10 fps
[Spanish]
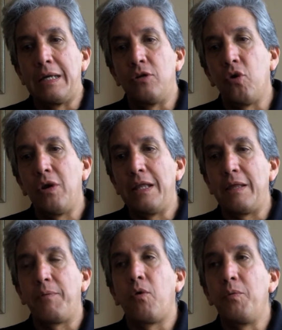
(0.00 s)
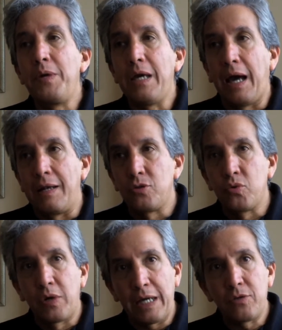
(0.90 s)
que no le devolvía al
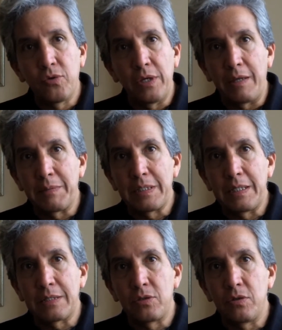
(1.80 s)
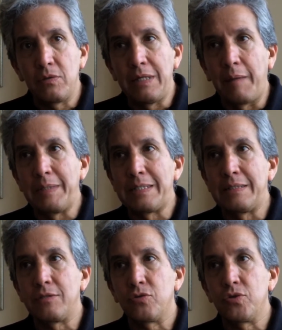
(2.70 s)
sujeto de la investigación,
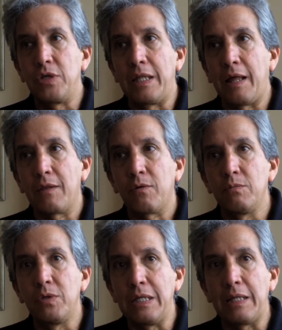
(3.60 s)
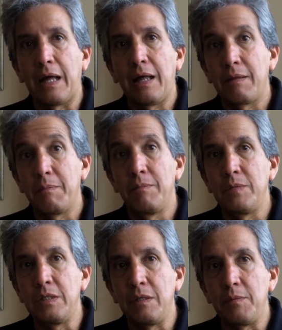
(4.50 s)
llámese sociedad, comunidad,
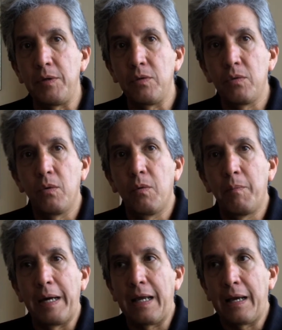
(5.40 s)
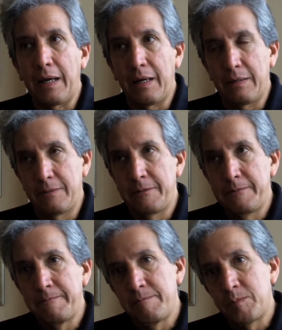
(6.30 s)
individuo, pareja
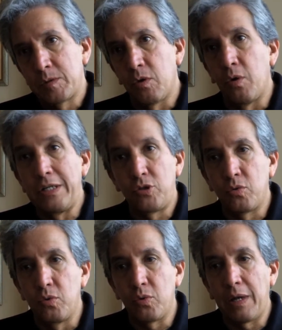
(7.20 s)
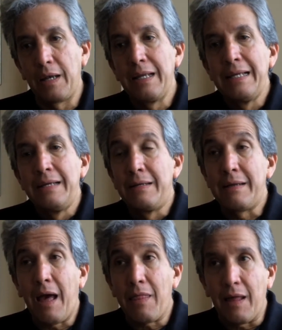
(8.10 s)
o hecho cultural,
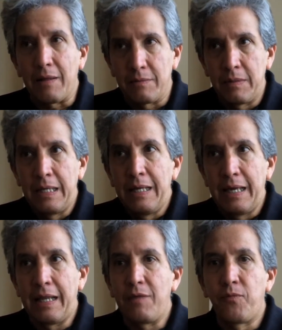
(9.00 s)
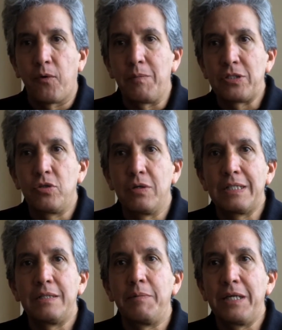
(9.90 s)
nada. Era información
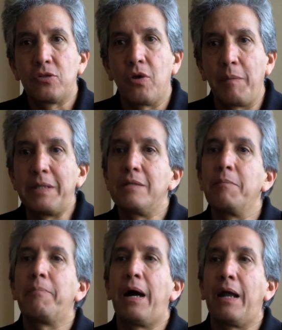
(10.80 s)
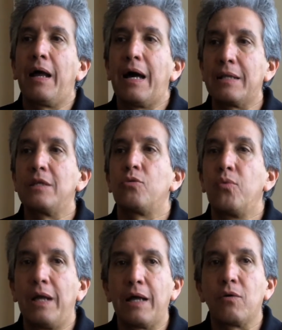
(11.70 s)
que servía solamente para
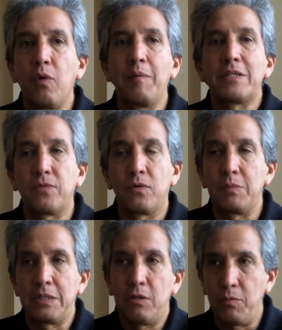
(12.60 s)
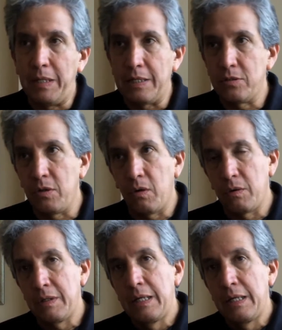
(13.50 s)
articular nuevas formas de dominación.